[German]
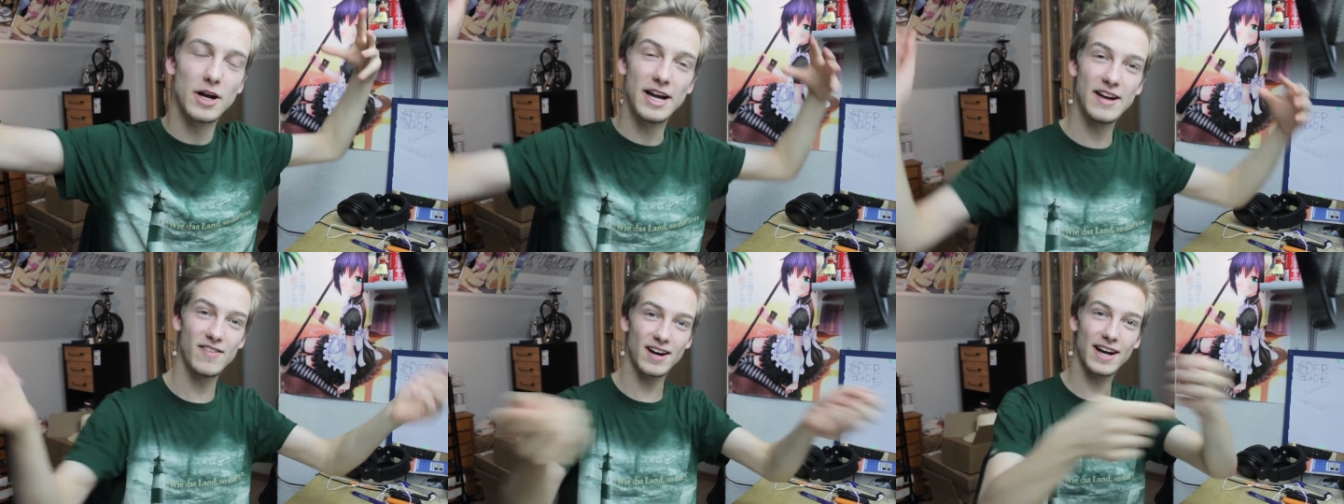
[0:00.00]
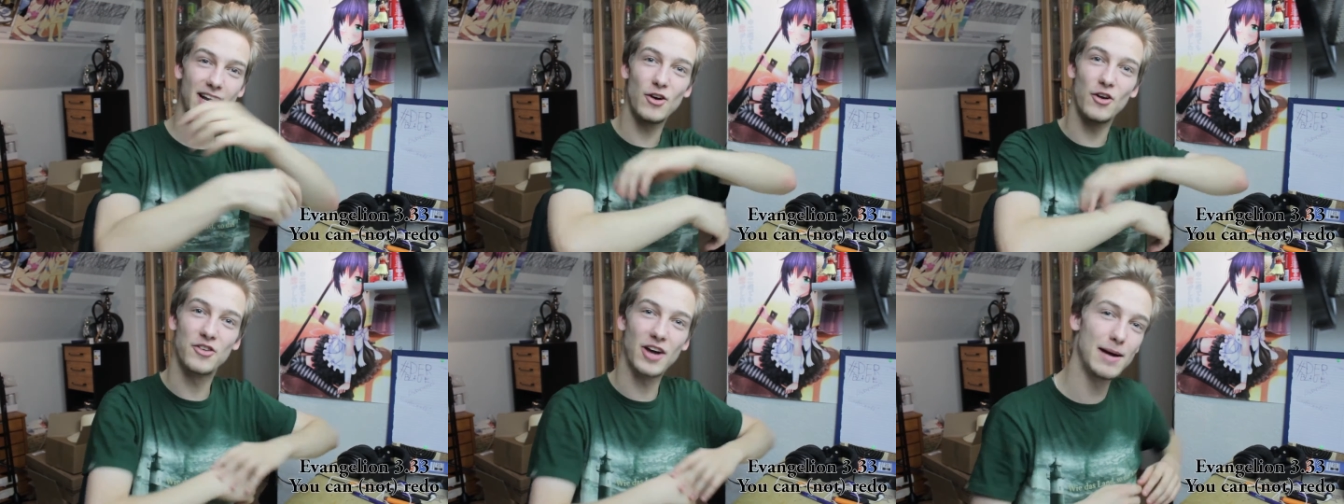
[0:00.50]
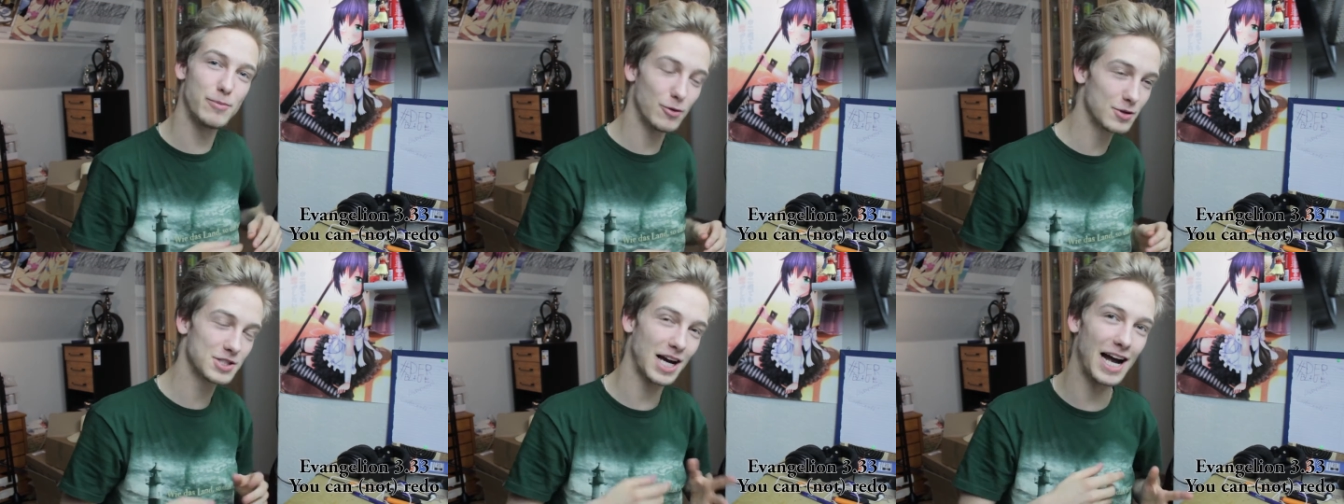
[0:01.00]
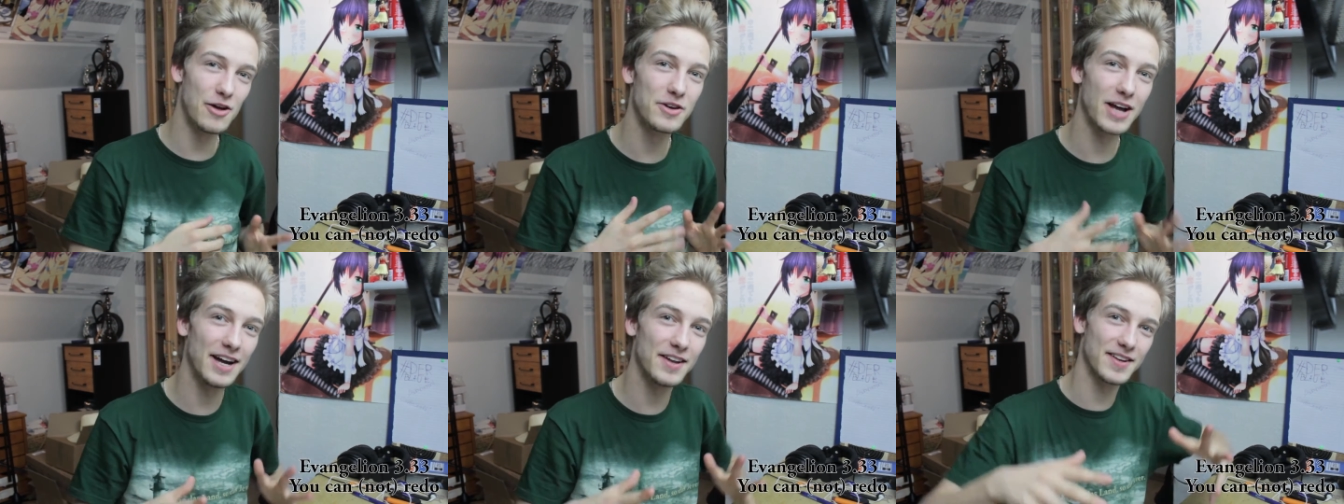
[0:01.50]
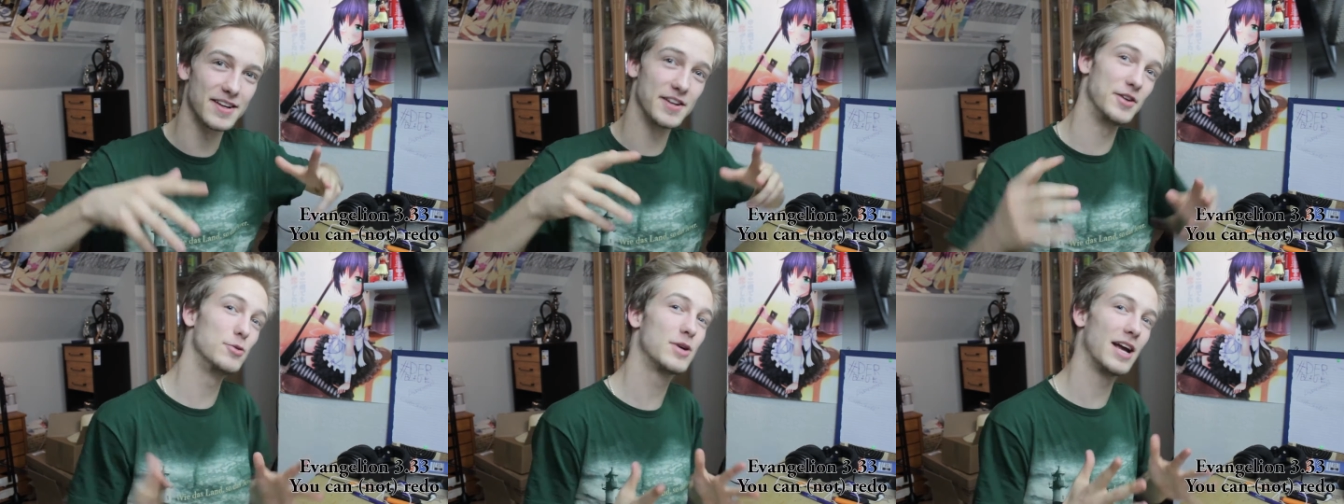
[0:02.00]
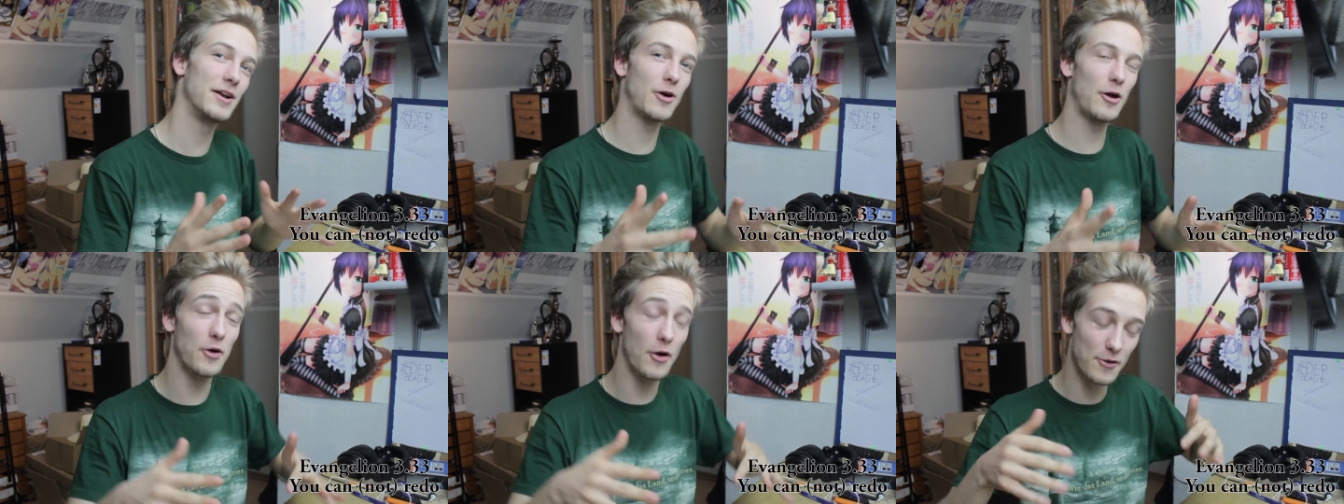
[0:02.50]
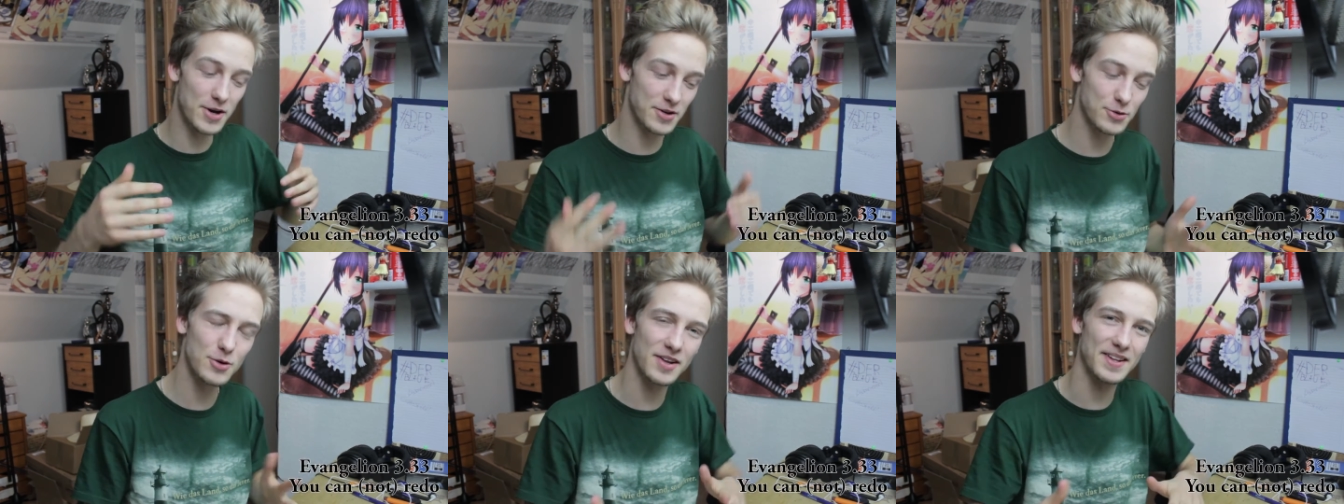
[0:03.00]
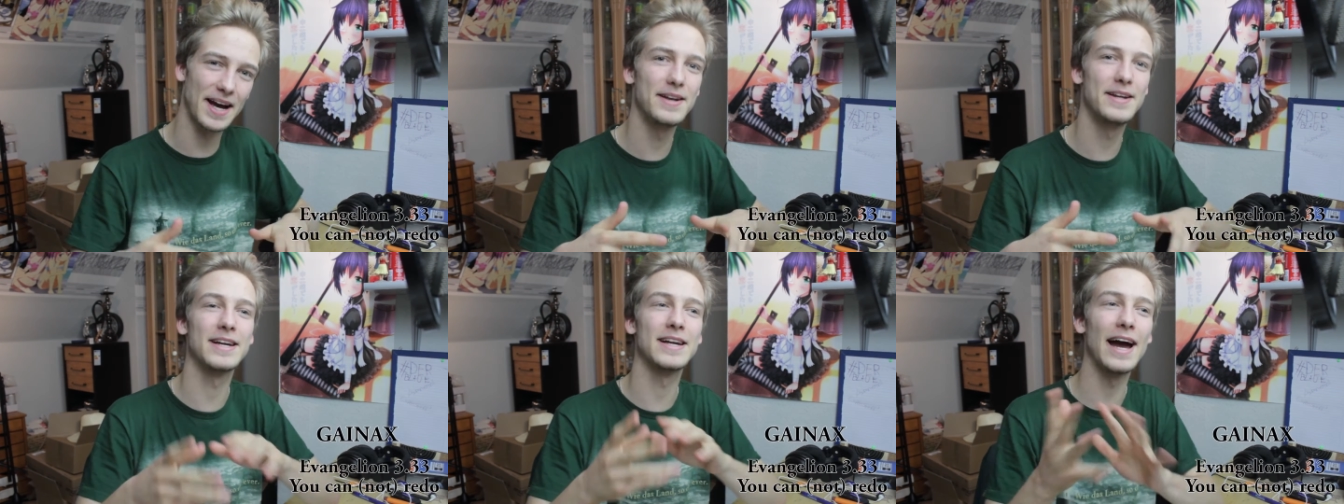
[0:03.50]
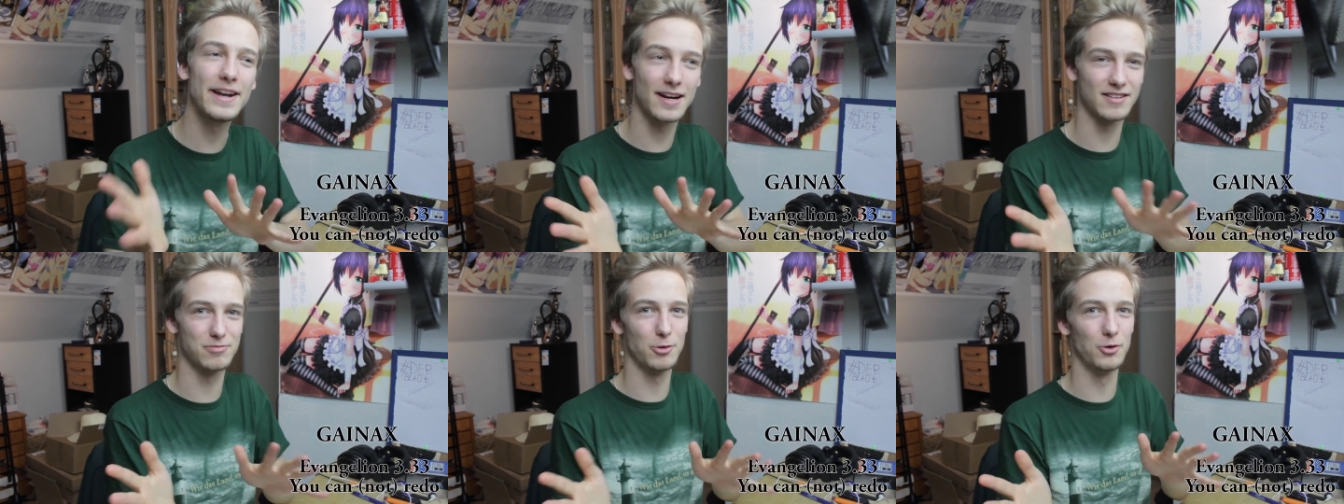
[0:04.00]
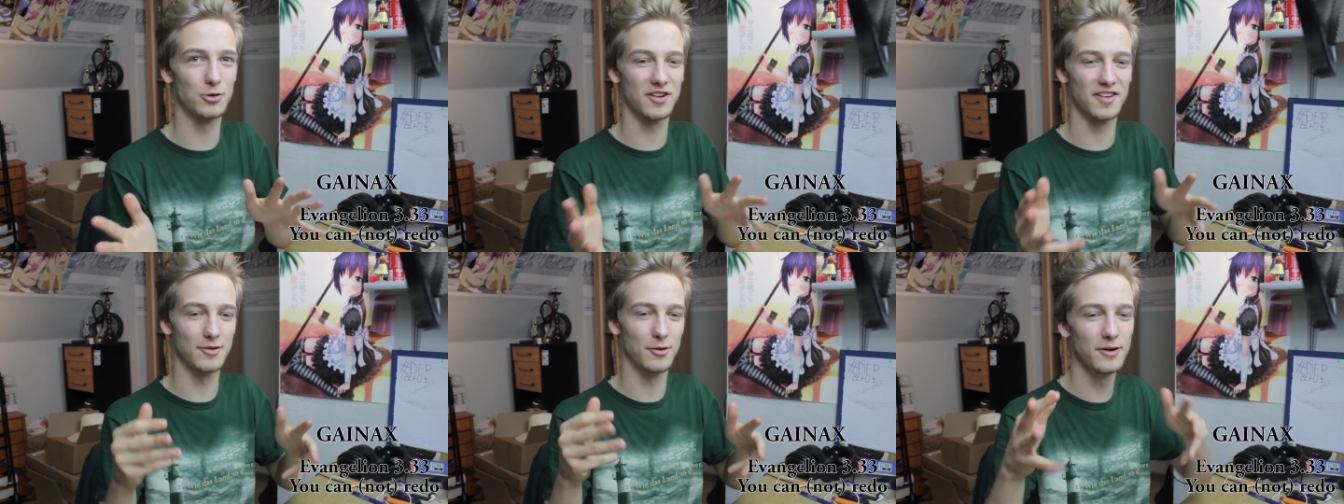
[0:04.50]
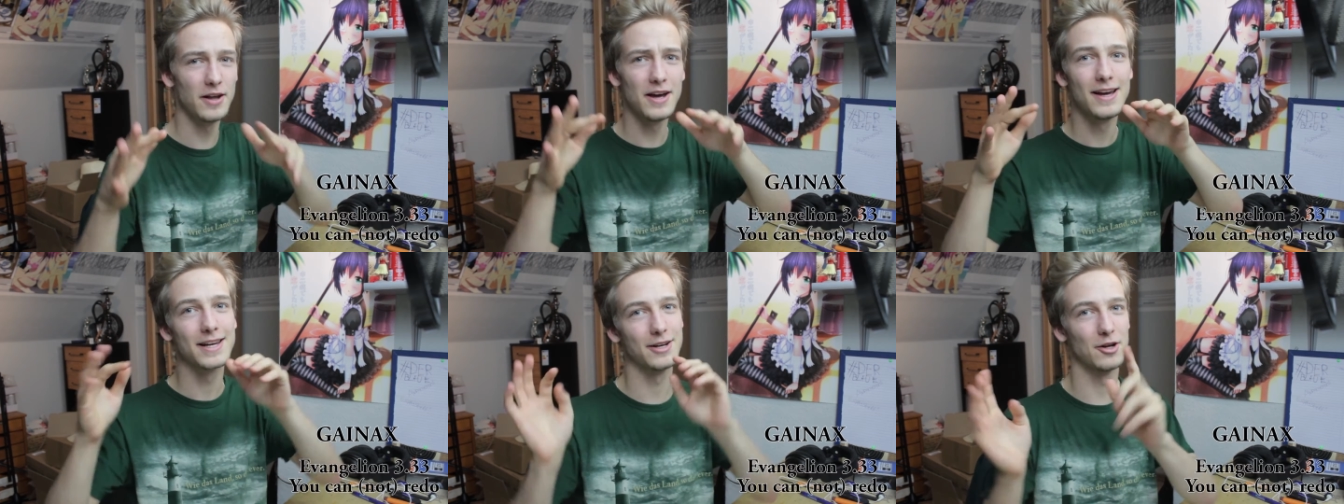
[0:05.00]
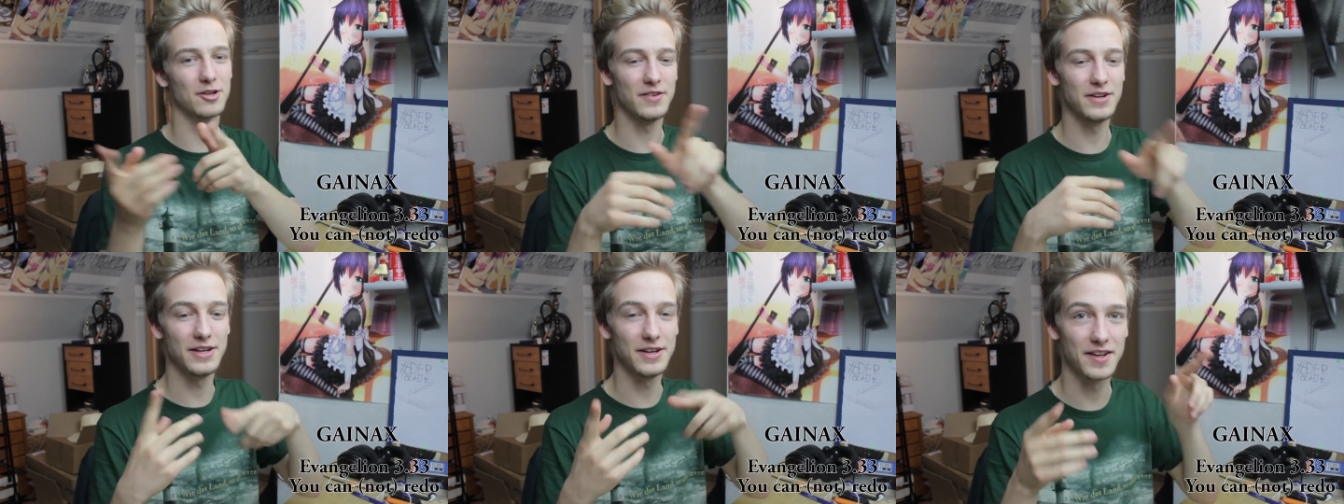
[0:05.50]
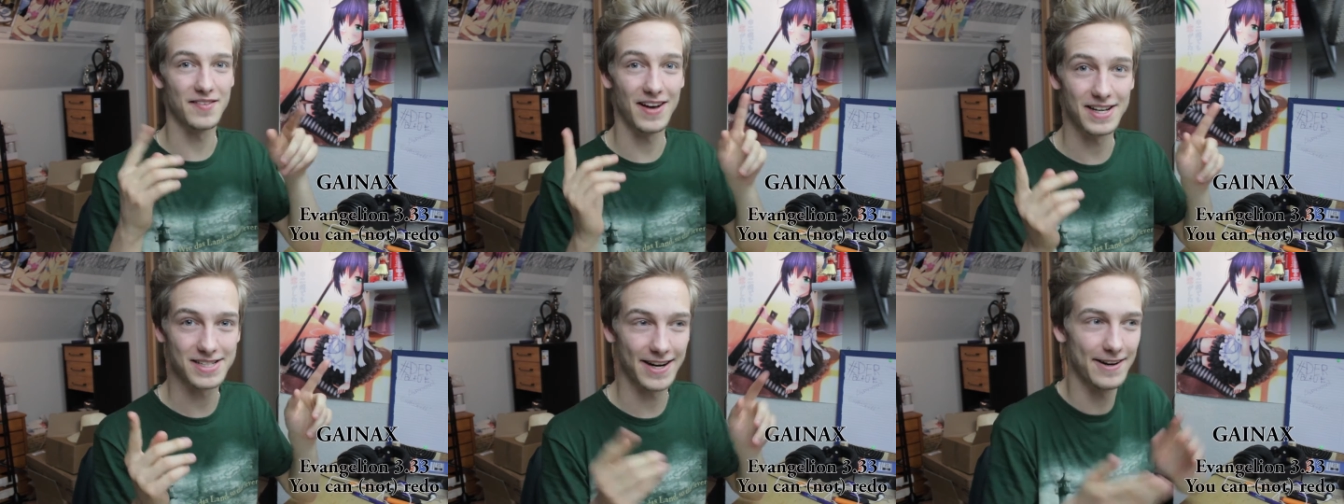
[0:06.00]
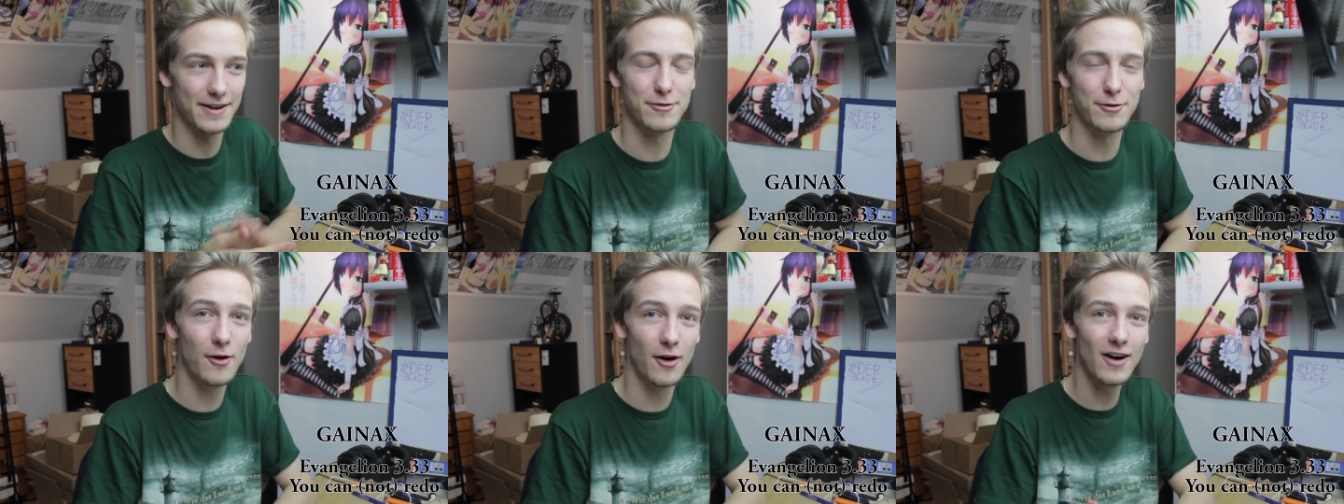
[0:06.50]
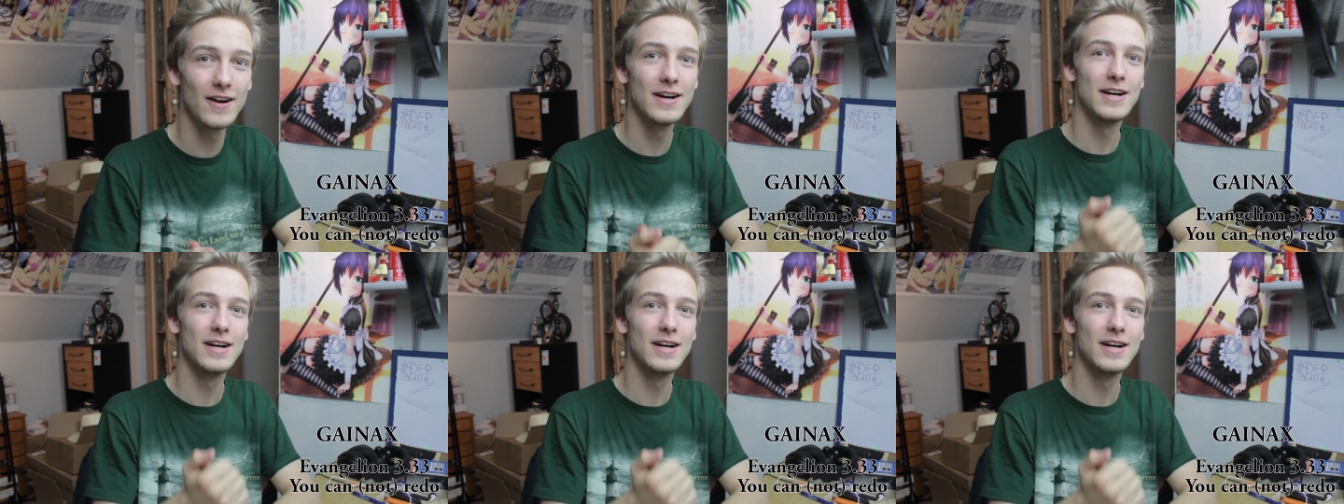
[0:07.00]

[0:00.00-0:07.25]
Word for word: Evangelion 3.33 You Cannot Redo ist eine Gainax-Produktion, genauso wie die zwei Teile davor.